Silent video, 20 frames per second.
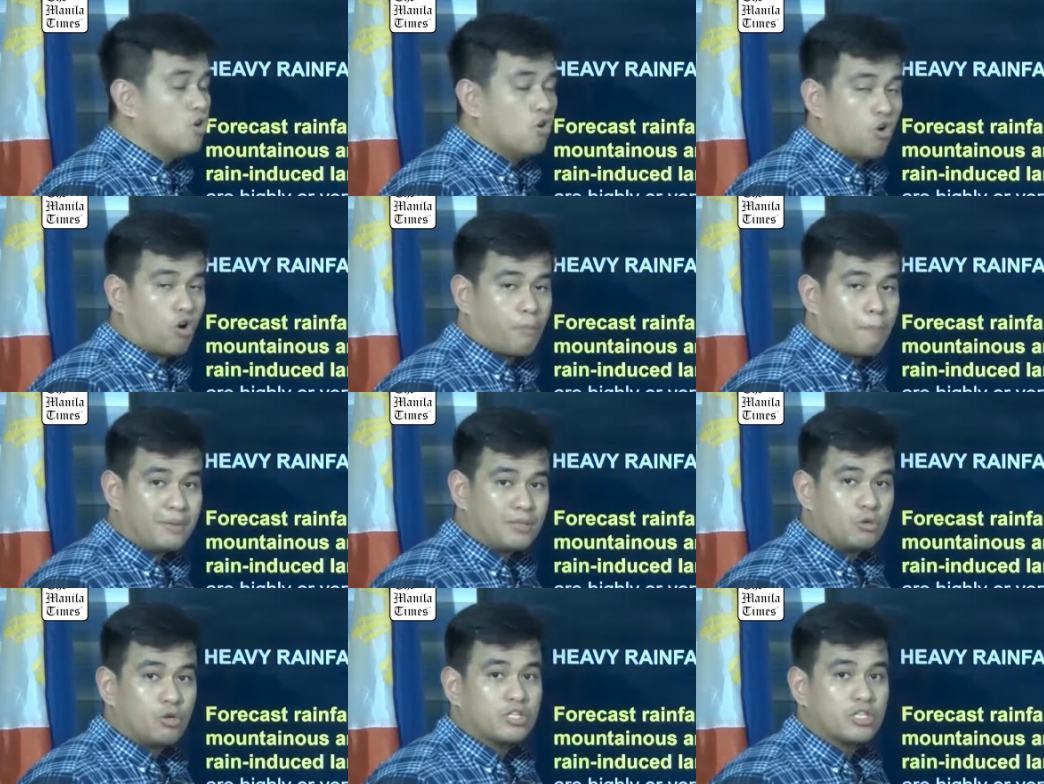or
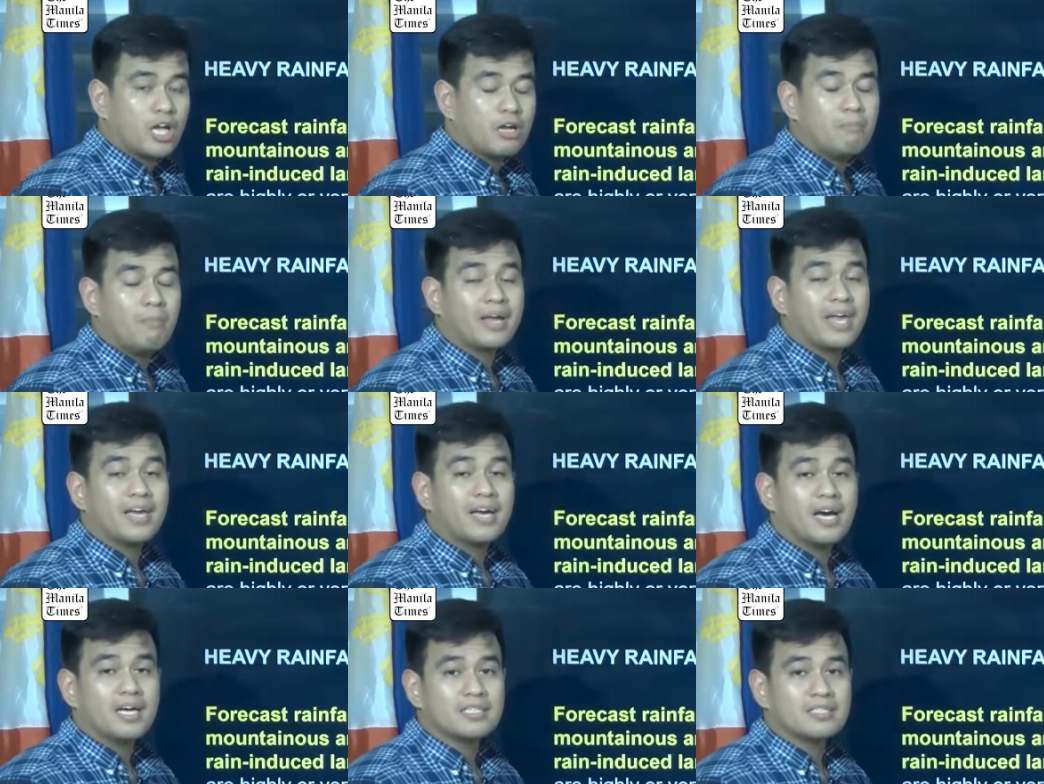patuloy tayong
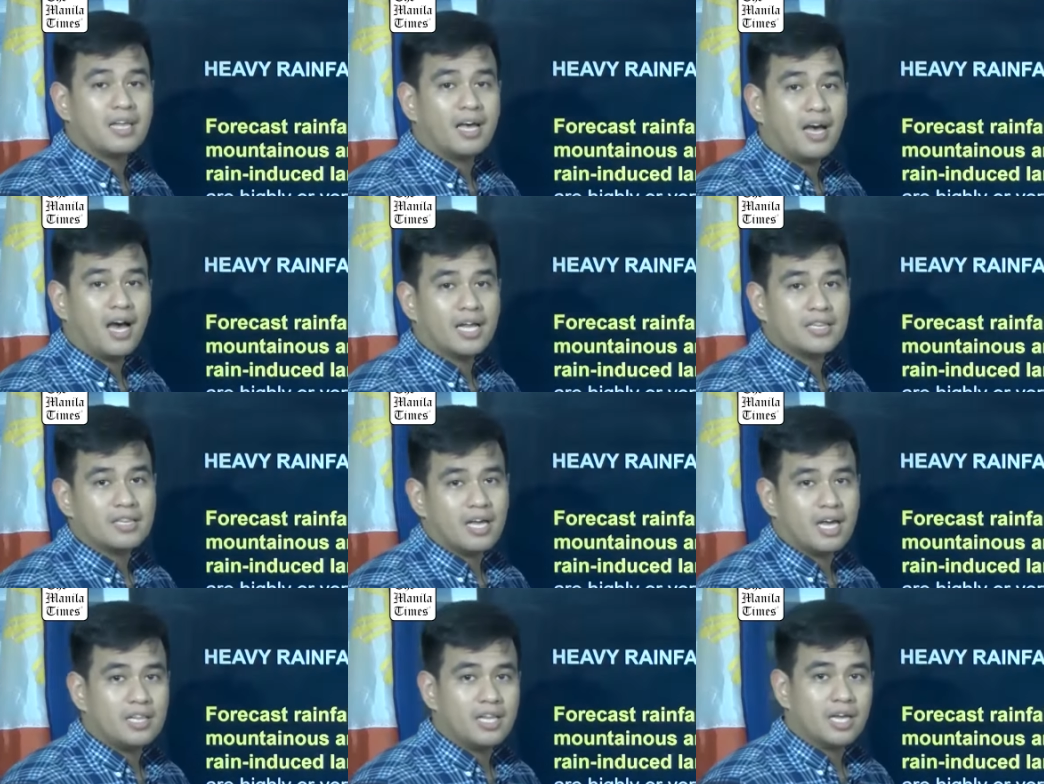maging handa at
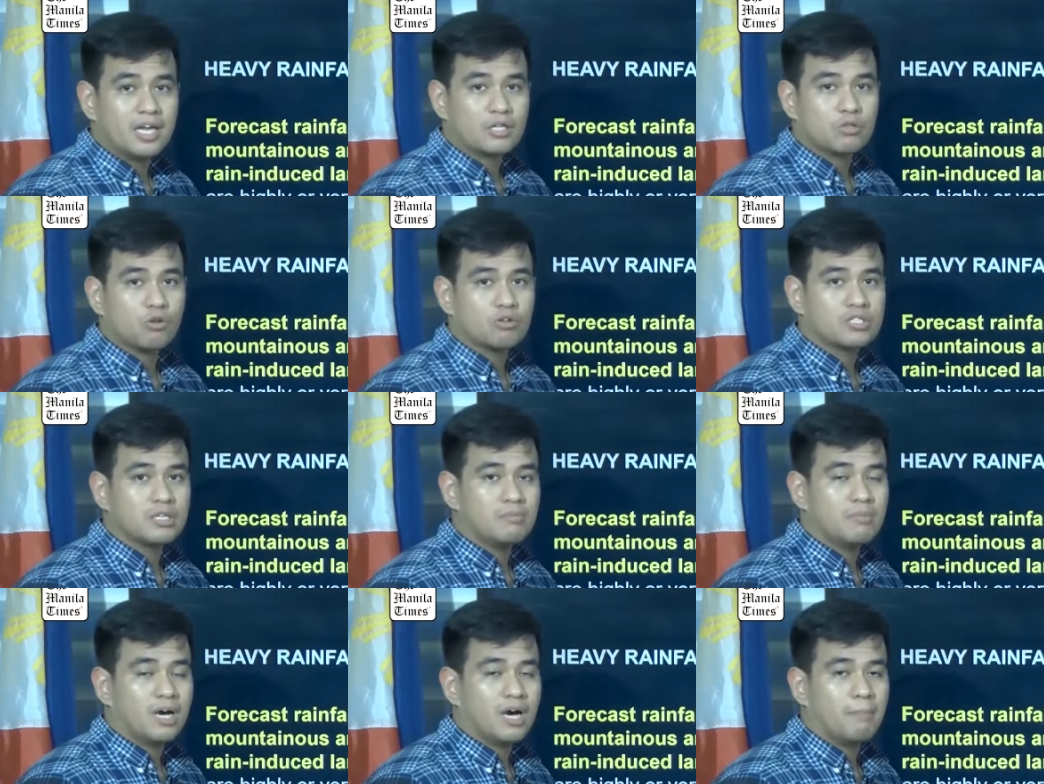alerto
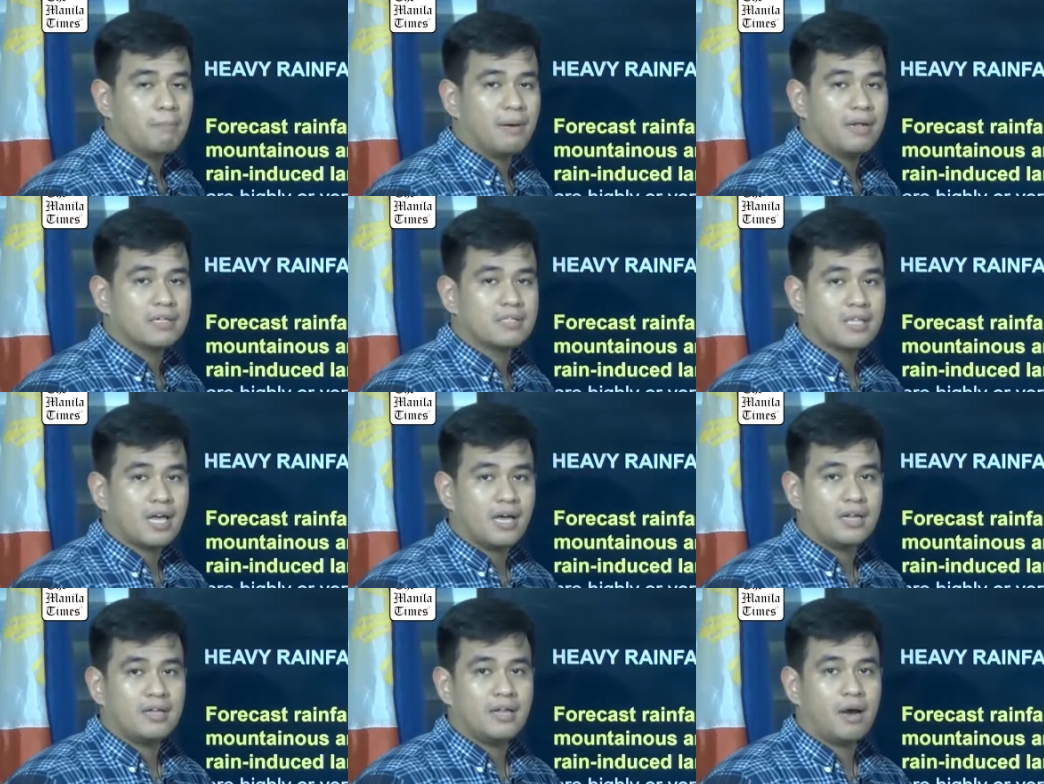sa mga
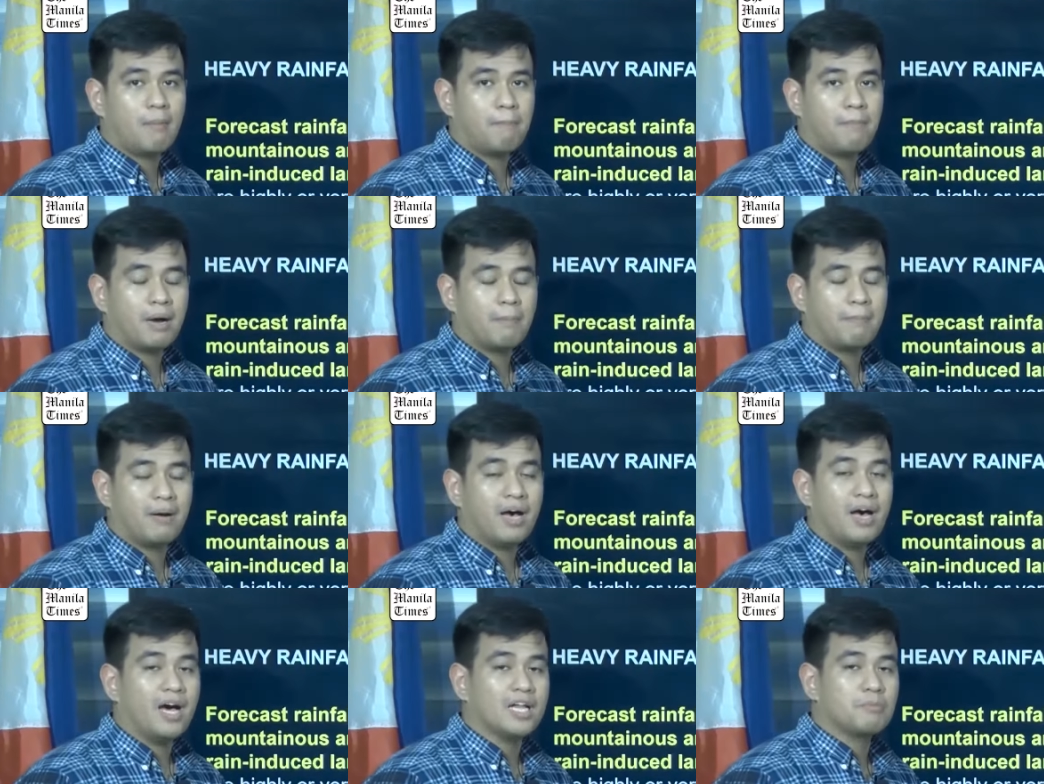banta ng
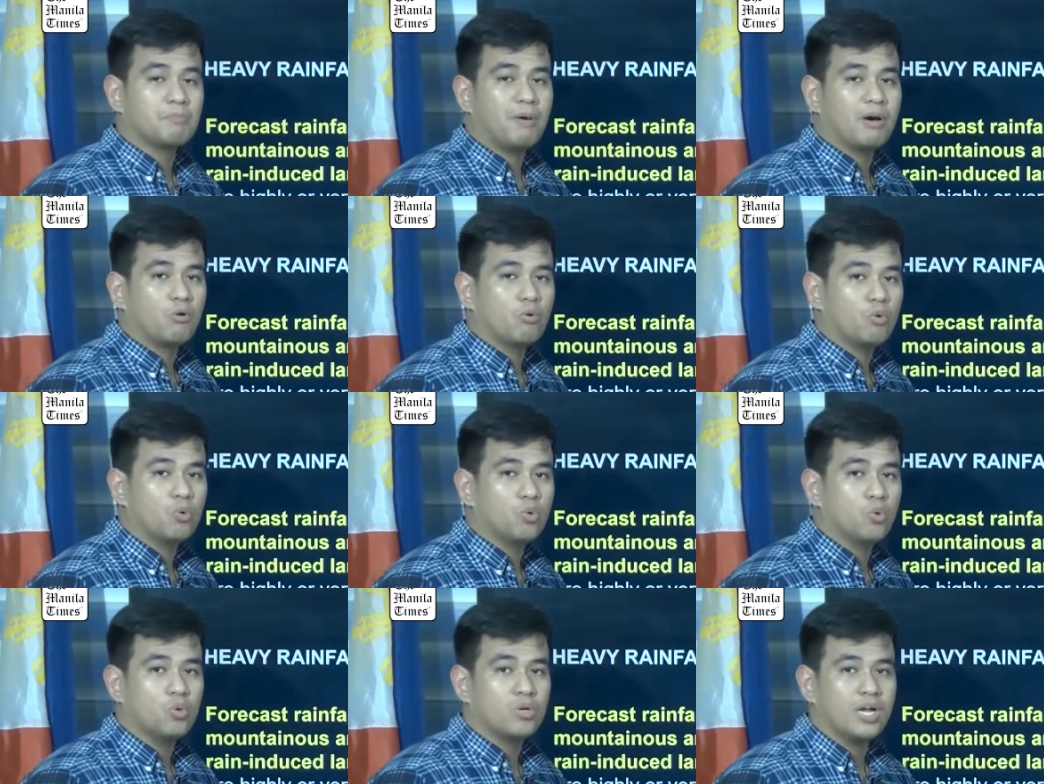pagbaha at
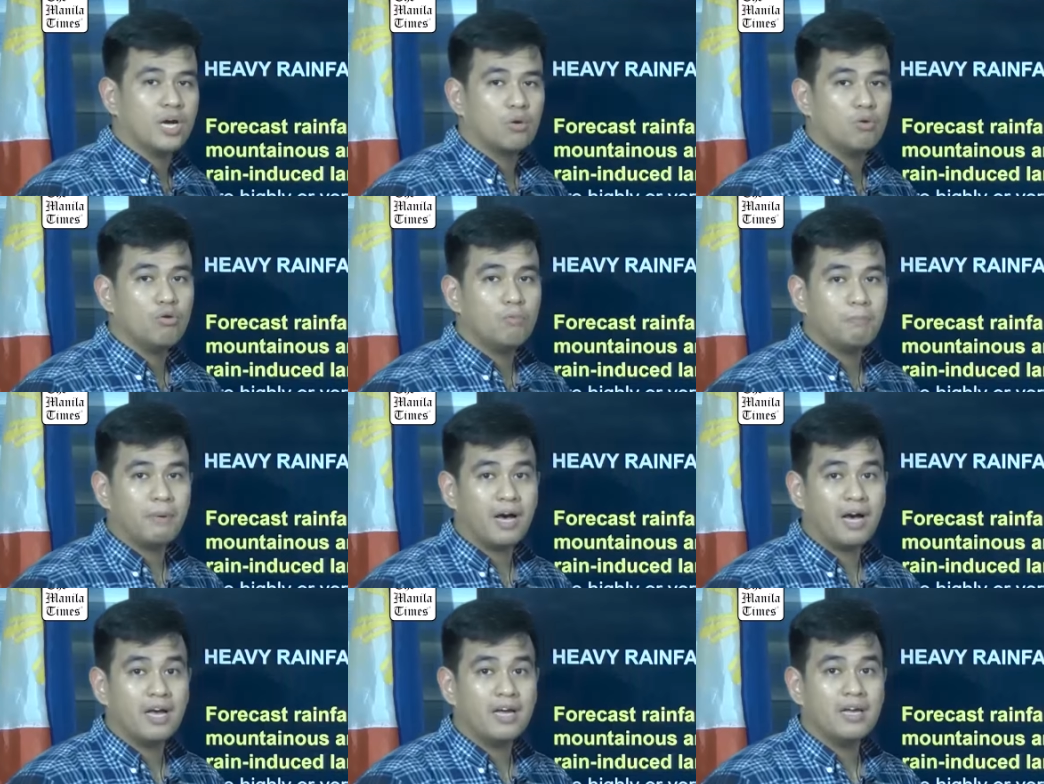pagguho ng
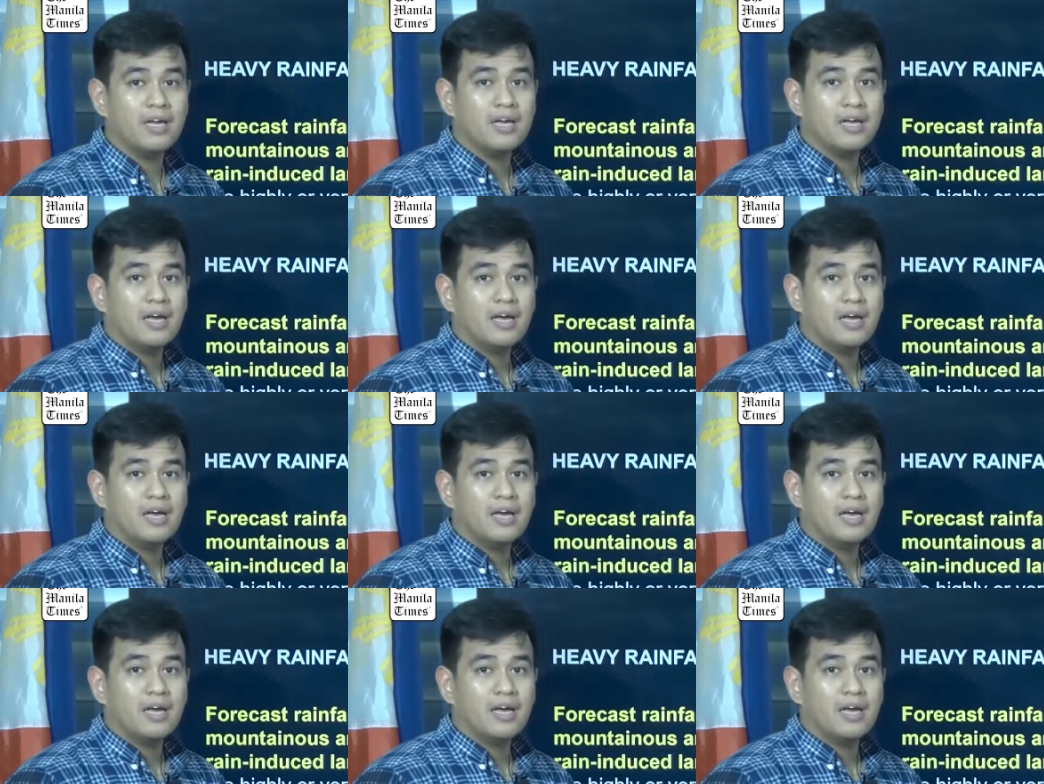lupa,